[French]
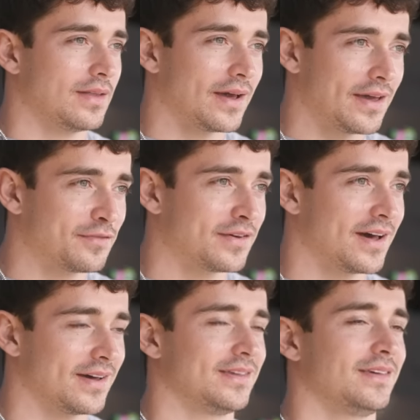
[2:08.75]
derrière
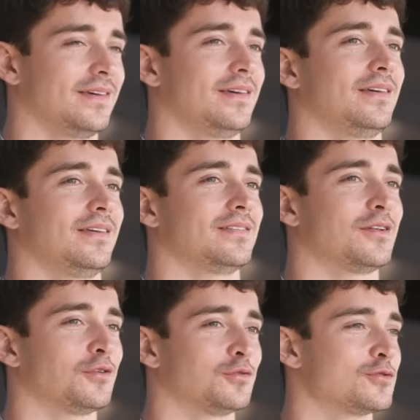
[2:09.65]
Ferrari et ça
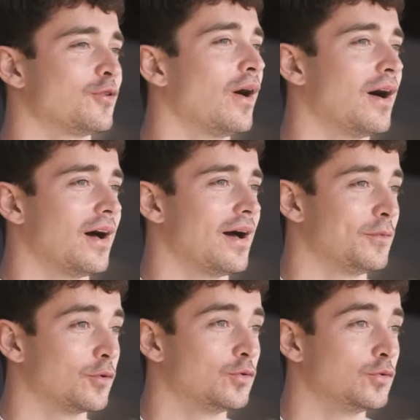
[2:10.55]
s'attend toujours à,
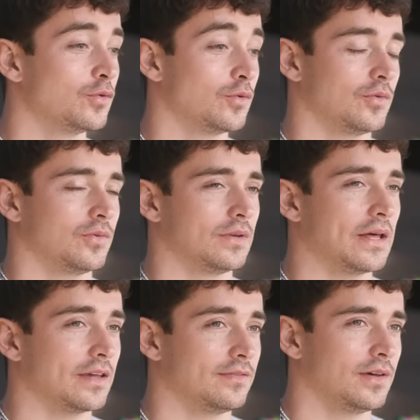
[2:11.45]
beaucoup. On
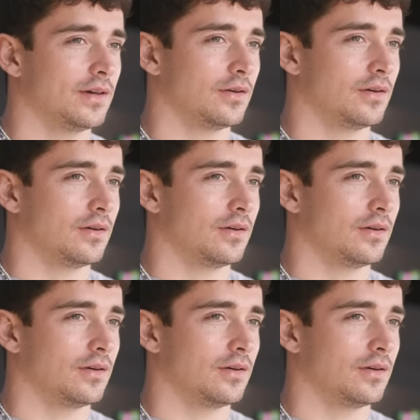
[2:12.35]
arrivait